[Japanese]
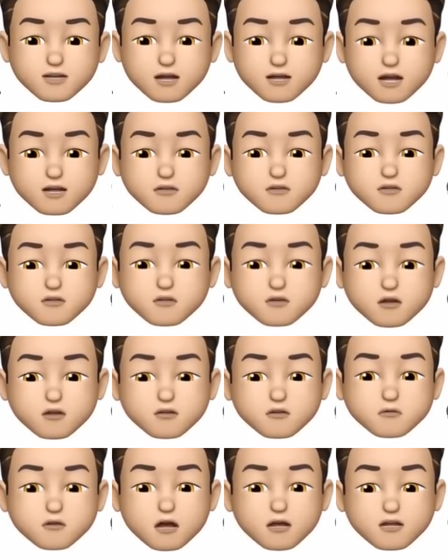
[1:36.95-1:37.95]
ななじゅう
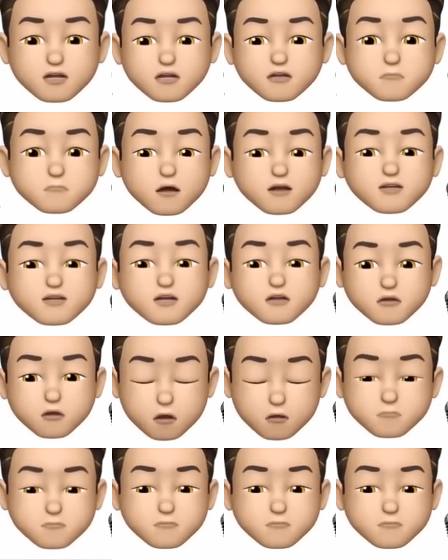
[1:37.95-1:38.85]
きゅうてんいちパーセント。